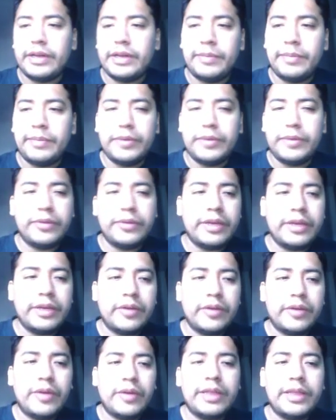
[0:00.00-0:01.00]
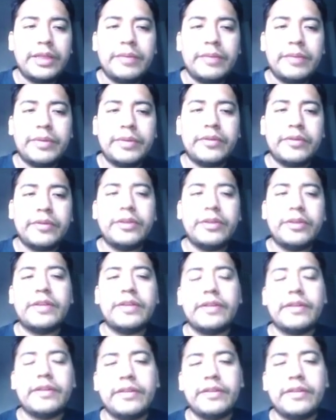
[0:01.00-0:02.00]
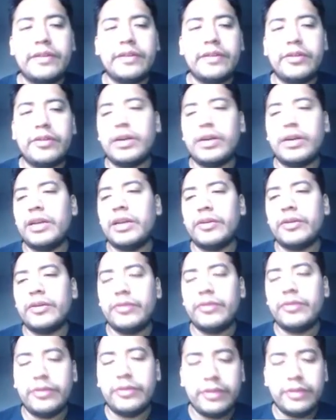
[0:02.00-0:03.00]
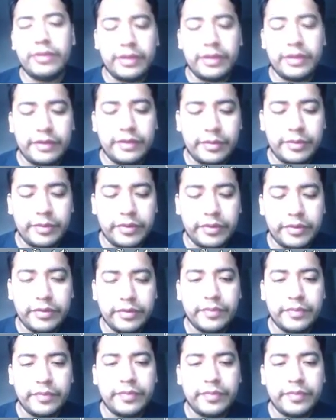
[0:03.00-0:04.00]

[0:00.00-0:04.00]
La pregunta es, ¿cuántas personas asistieron a la reunión? Decimos,